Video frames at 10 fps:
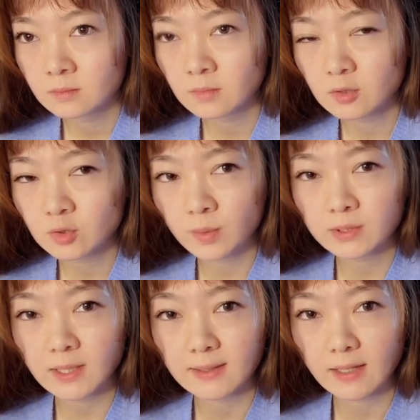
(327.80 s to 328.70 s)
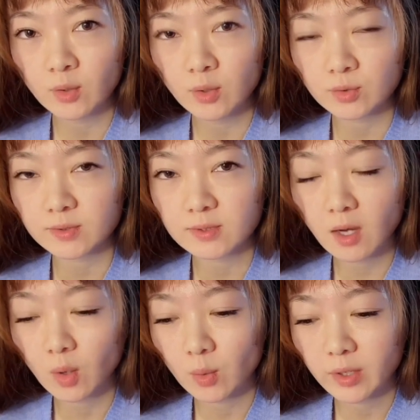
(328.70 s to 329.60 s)
说不上来，有一种
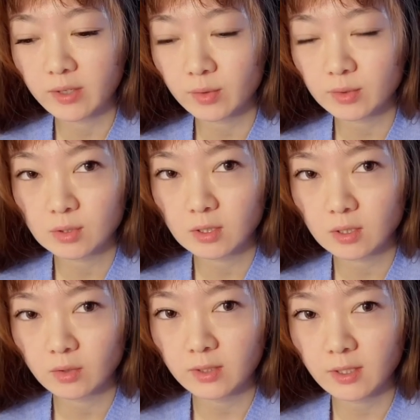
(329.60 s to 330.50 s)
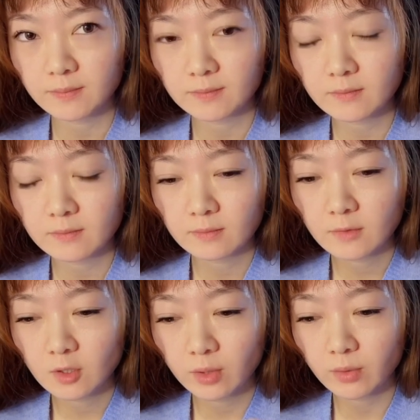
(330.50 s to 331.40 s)
药味，我觉得有一点
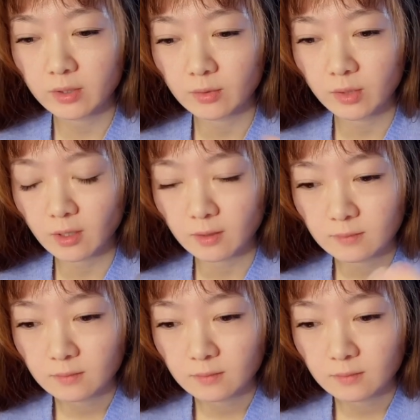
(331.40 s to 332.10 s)
怪怪的味道。